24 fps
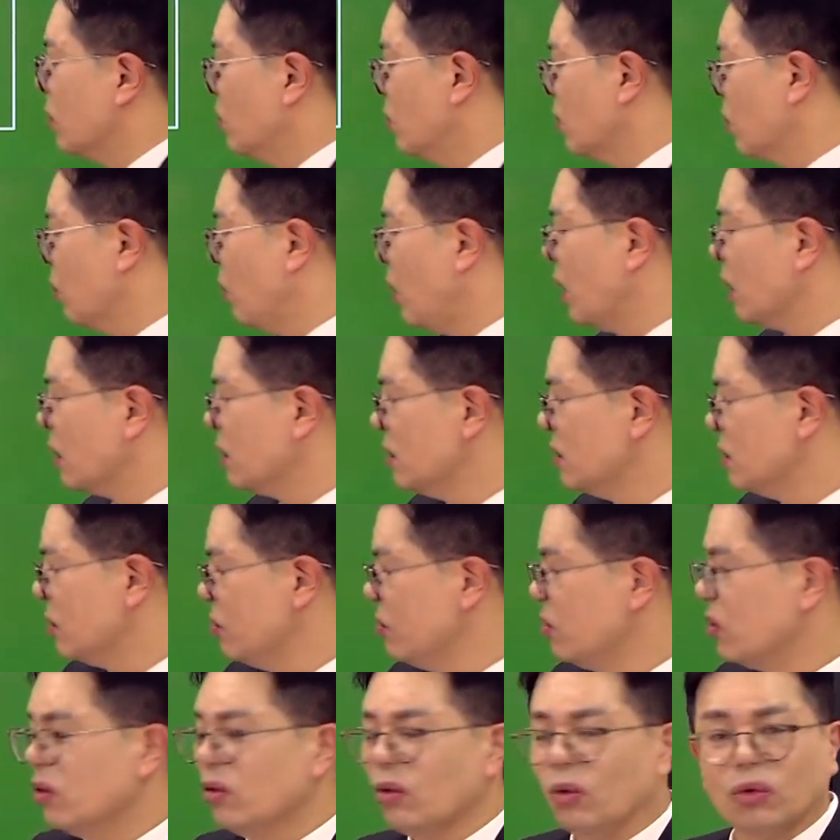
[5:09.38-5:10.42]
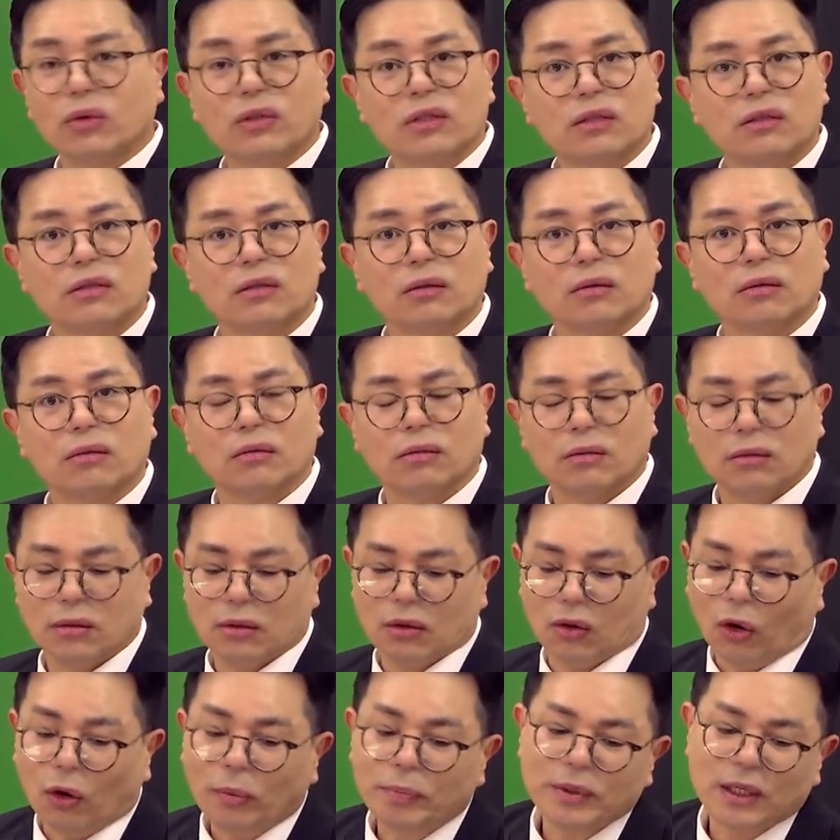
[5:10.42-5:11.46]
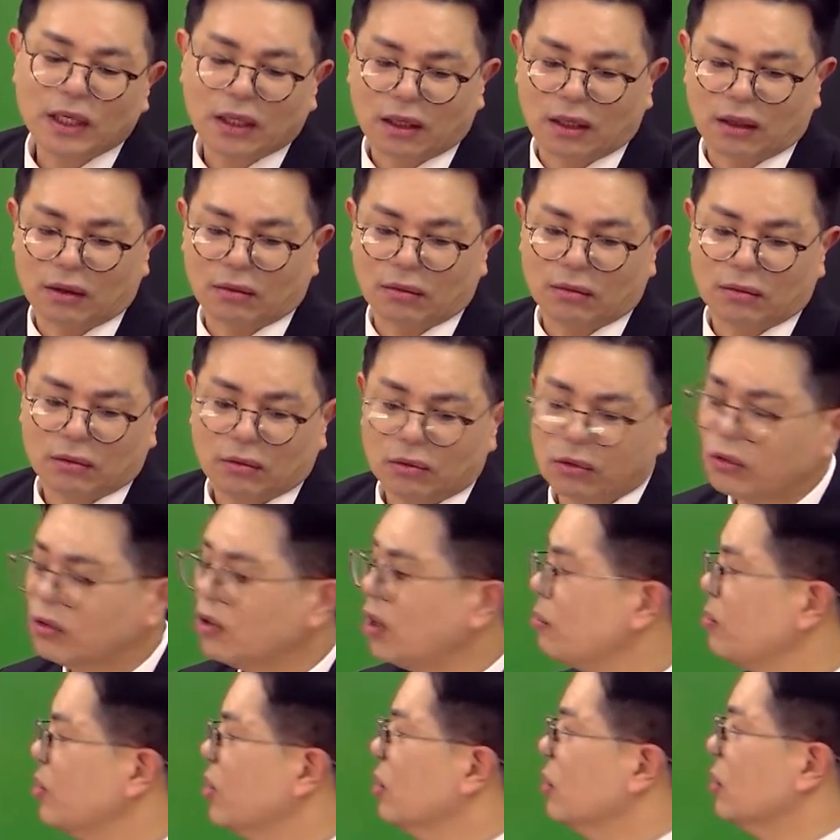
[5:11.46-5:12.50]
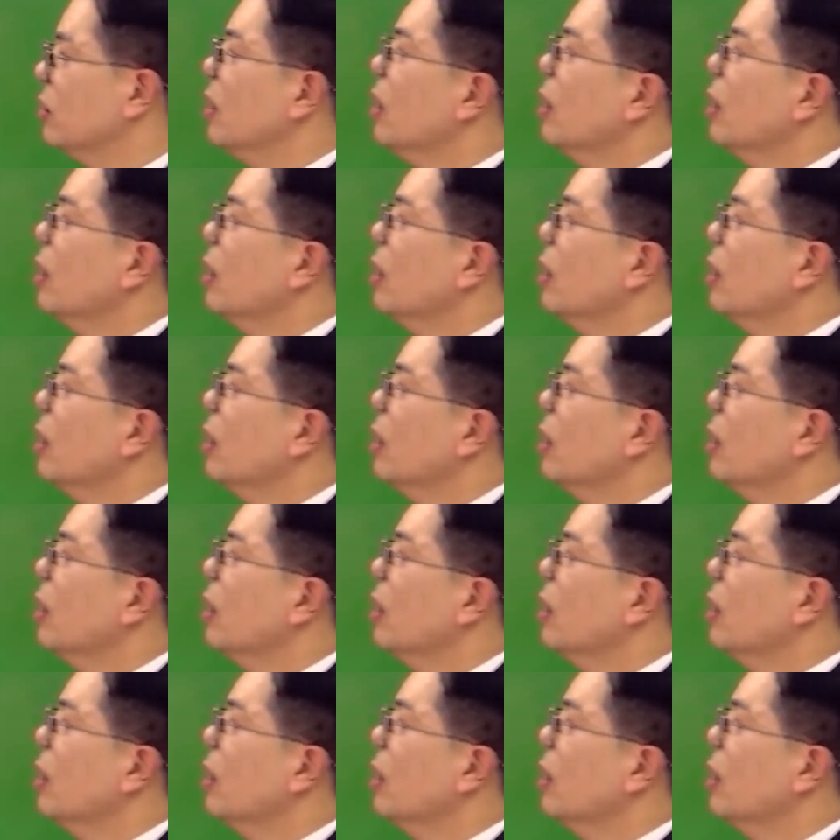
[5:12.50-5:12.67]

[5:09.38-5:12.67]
여기 확인 설명이 어디 있어요? 없잖아요. 그렇다면